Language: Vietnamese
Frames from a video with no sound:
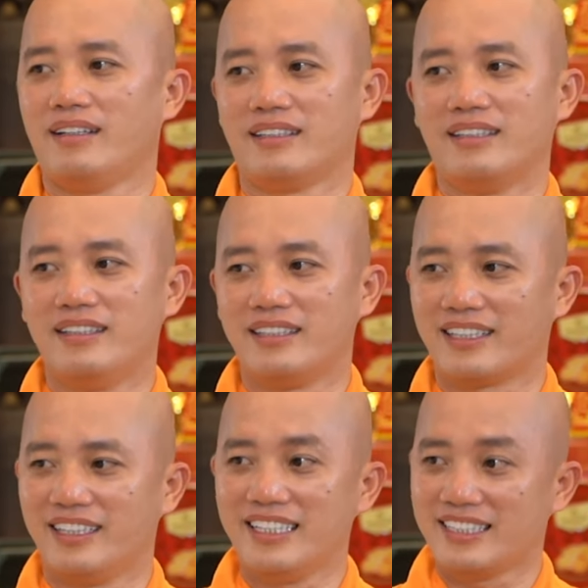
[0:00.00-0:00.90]
Người
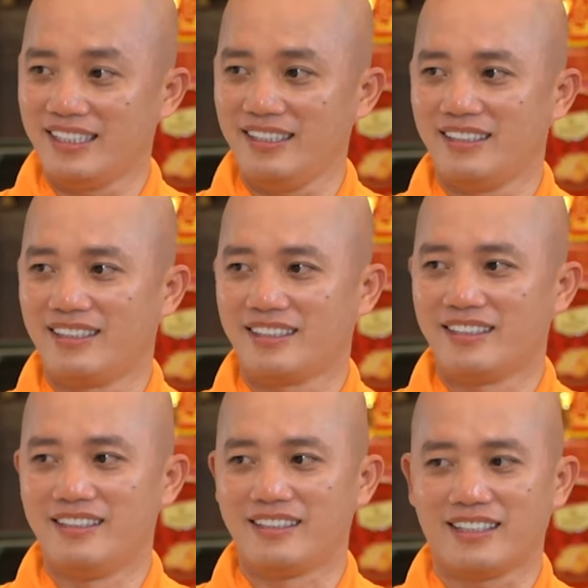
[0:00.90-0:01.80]
có ý chí,
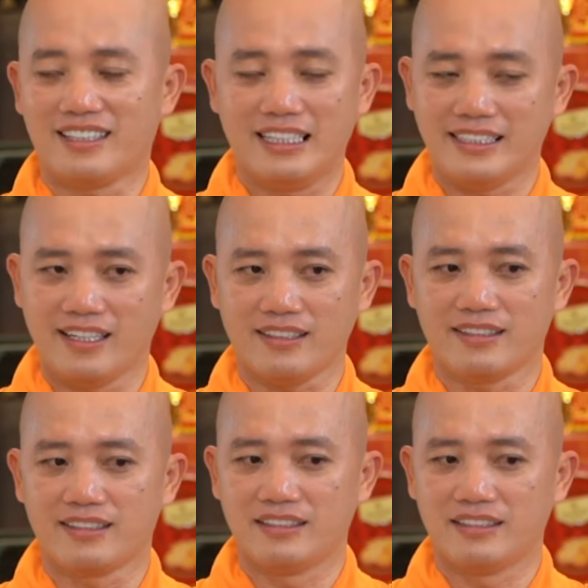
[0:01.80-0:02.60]
người có khí chất,